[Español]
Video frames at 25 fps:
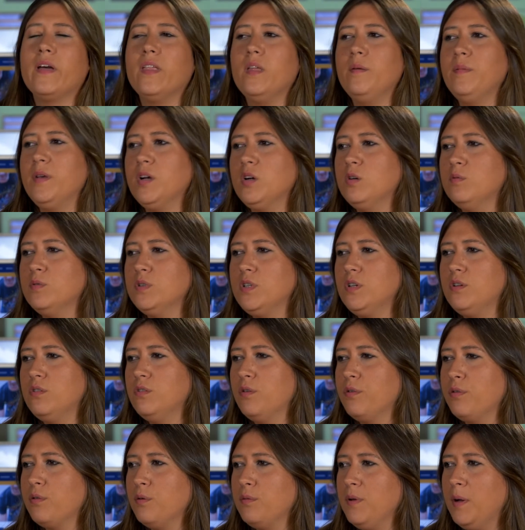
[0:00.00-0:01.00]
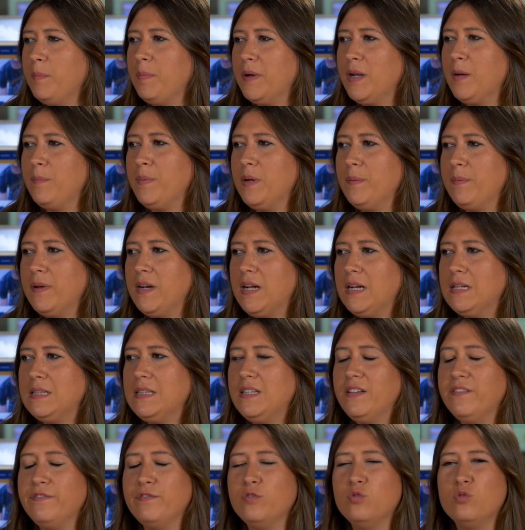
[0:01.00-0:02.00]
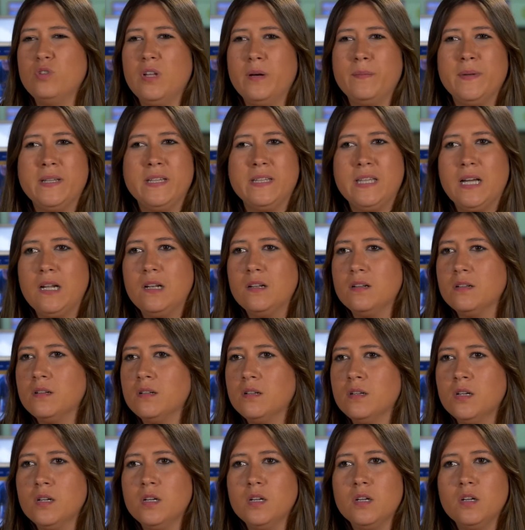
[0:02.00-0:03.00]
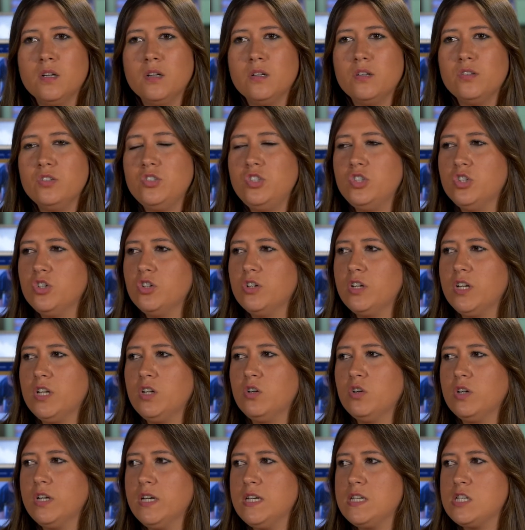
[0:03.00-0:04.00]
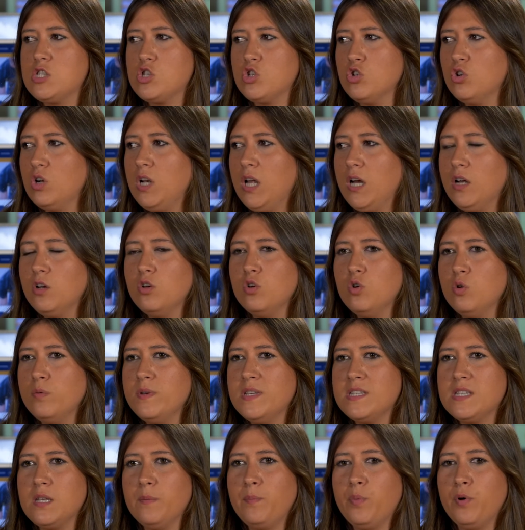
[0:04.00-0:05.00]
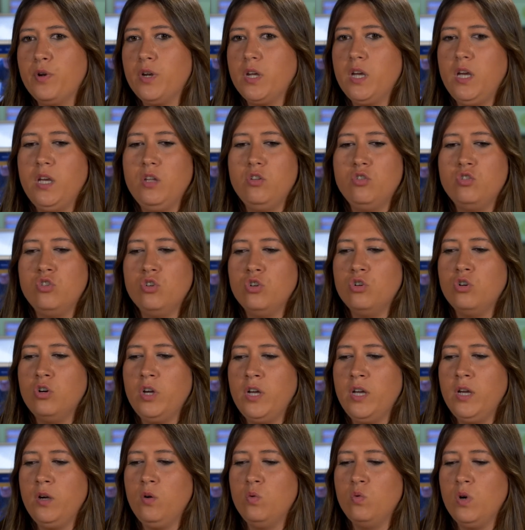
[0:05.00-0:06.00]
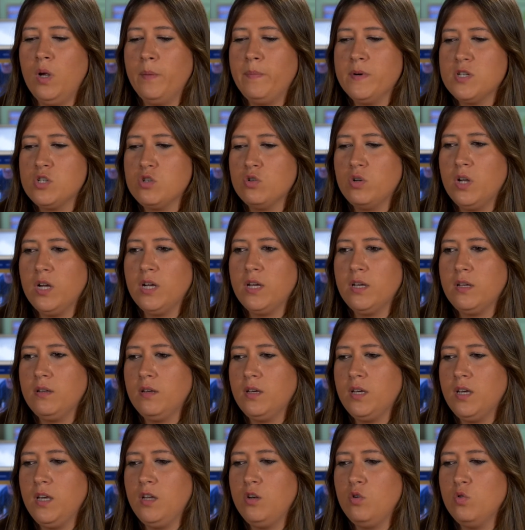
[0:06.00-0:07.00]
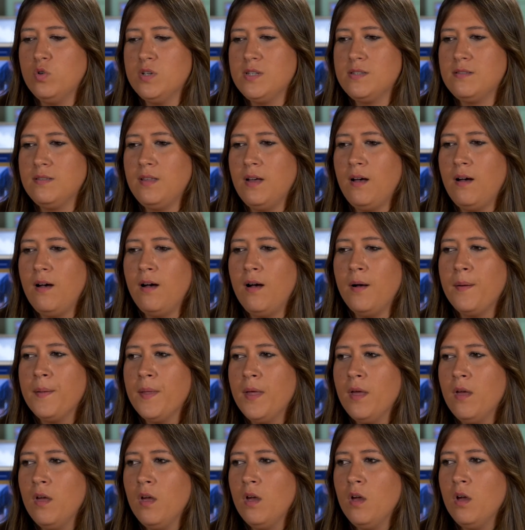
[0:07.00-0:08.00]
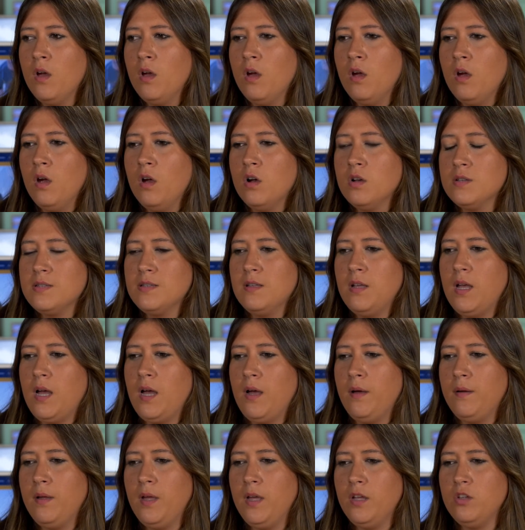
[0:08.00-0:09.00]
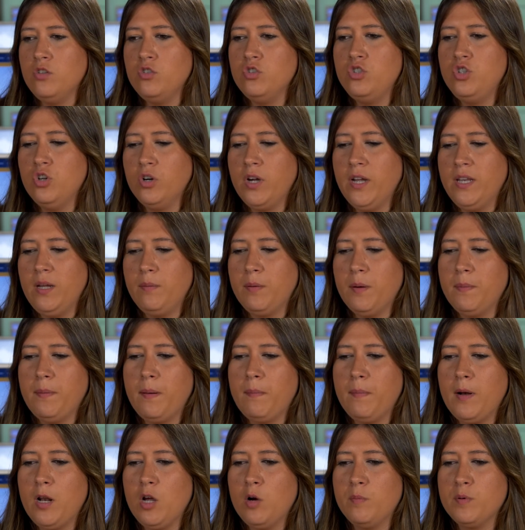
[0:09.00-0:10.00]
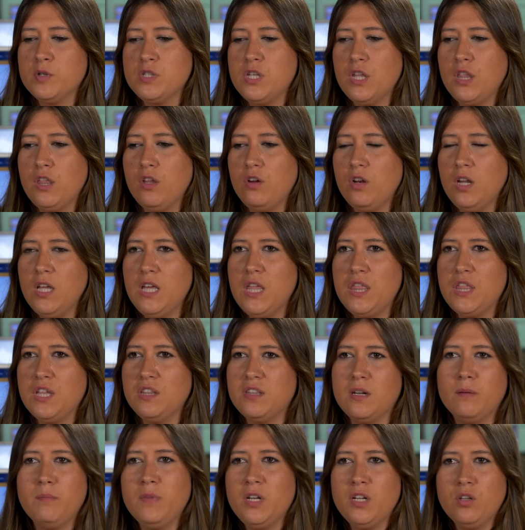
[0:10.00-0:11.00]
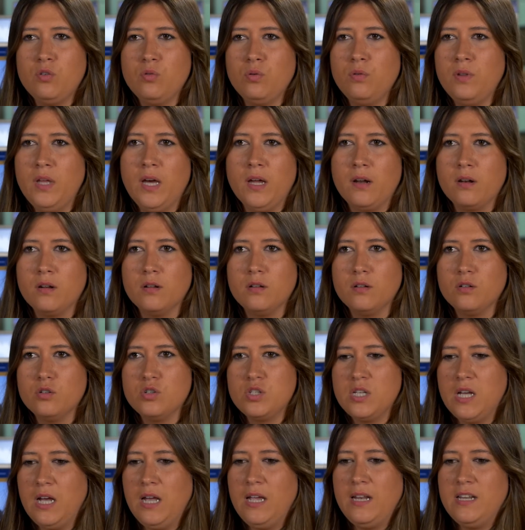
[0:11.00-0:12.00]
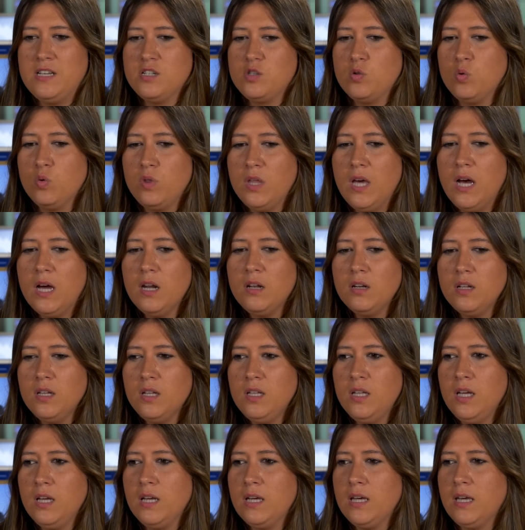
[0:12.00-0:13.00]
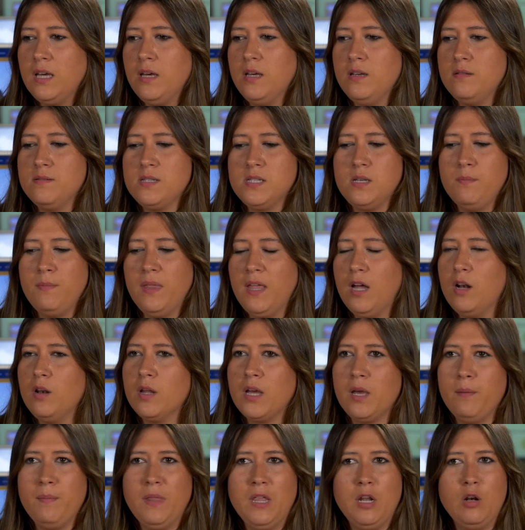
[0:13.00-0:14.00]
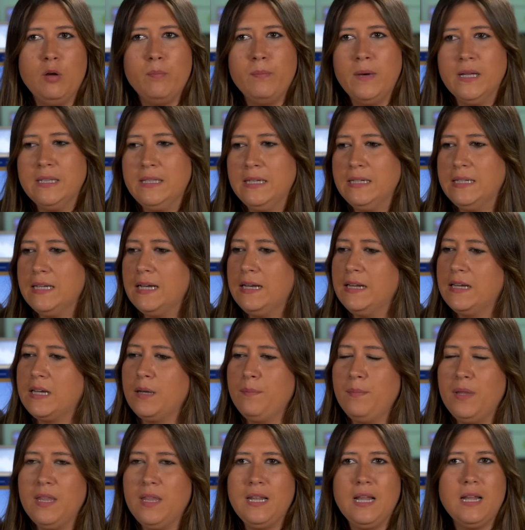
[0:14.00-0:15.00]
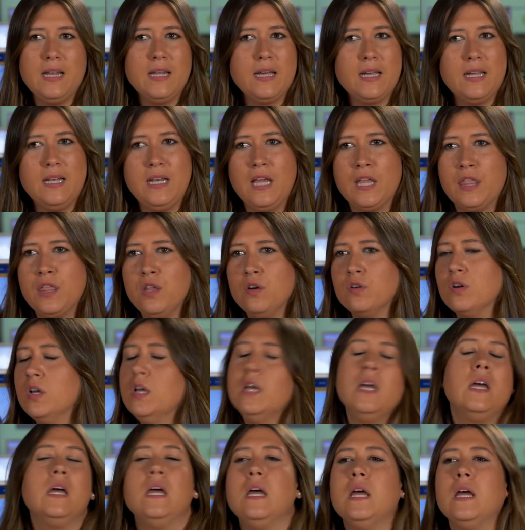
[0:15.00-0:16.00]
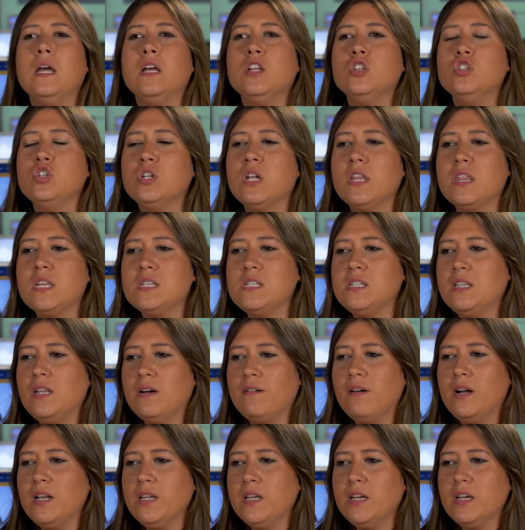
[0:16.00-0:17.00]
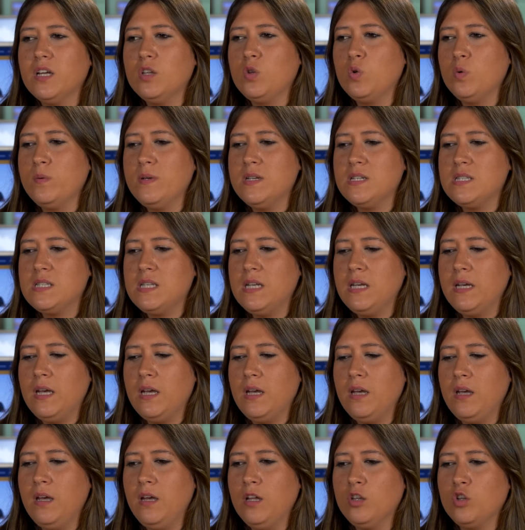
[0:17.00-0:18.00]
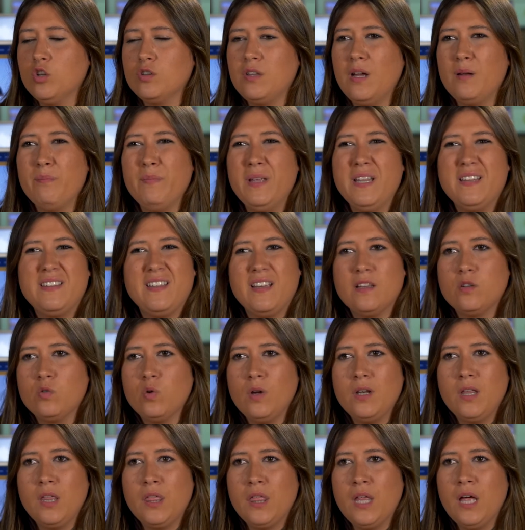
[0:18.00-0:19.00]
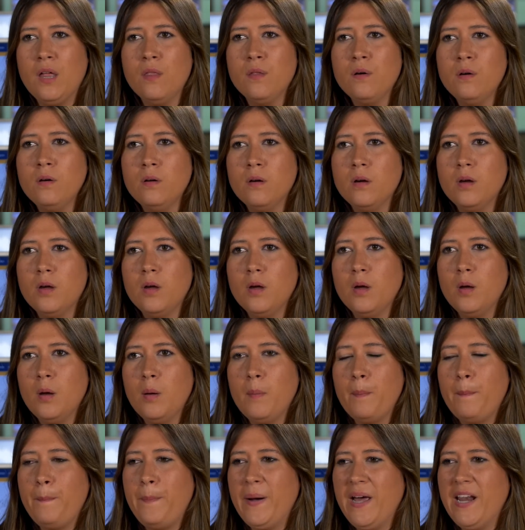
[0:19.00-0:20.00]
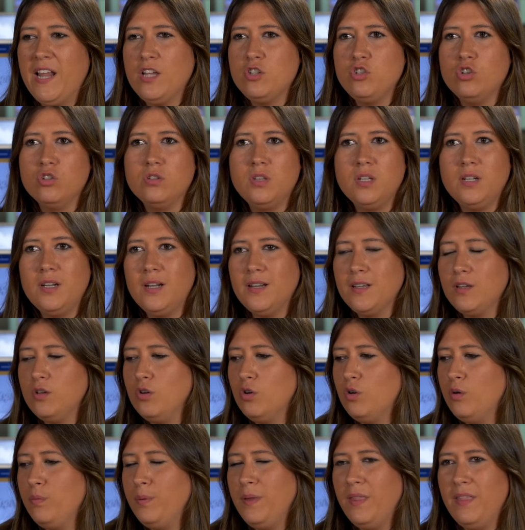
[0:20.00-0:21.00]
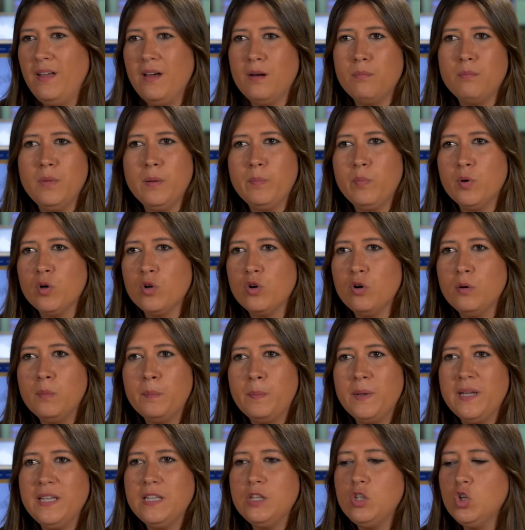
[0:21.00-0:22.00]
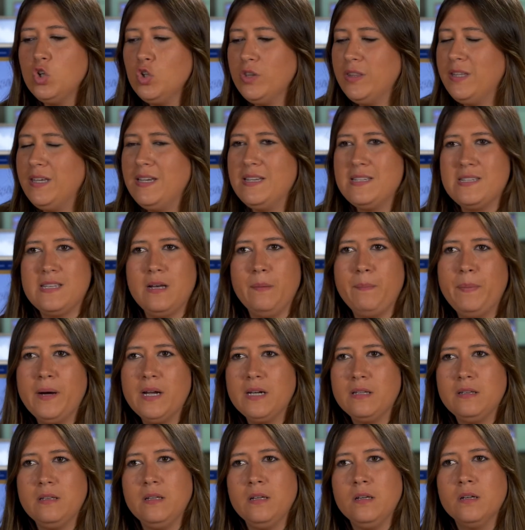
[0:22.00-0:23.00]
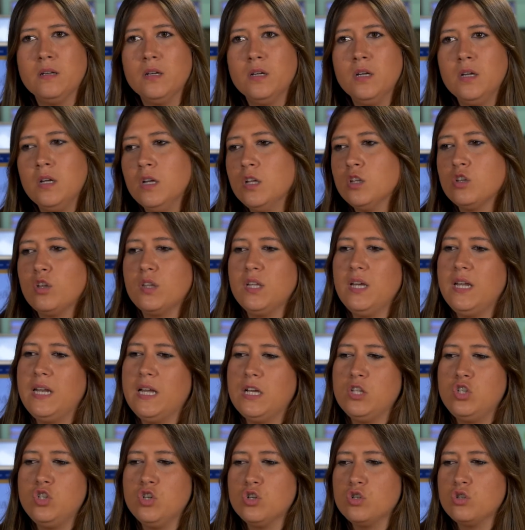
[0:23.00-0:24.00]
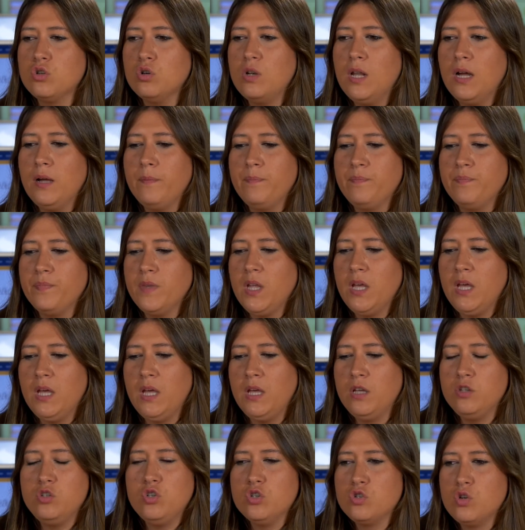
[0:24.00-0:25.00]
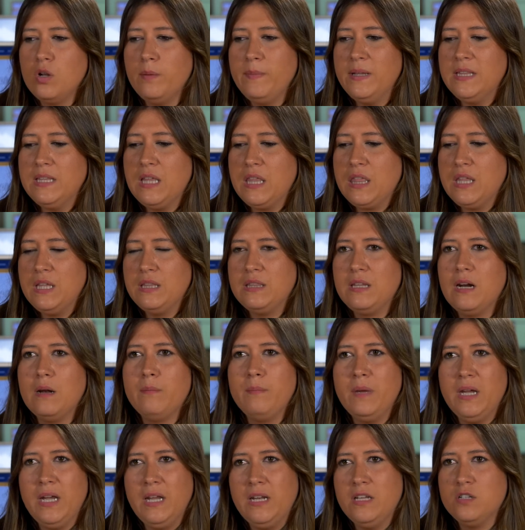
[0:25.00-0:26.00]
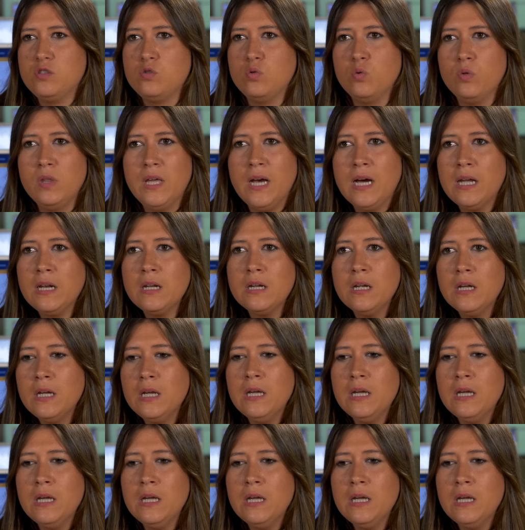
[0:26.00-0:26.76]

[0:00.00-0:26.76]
academia como subía para prepararte, fundamental. Yo creo que sola no hubiese, porque yo, eh, una persona que no está yo quería prepararme las oposiciones y centrarme en estudiar. O sea, en estudiar y en que, si me da, que me den los materiales, que la legislación. Yo necesitaba alguien que estuviese eh, totalmente actualizado para yo tener que olvidarme por completo de esa parte. Entonces era yo sola, eh, yo solamente centrarme en estudiar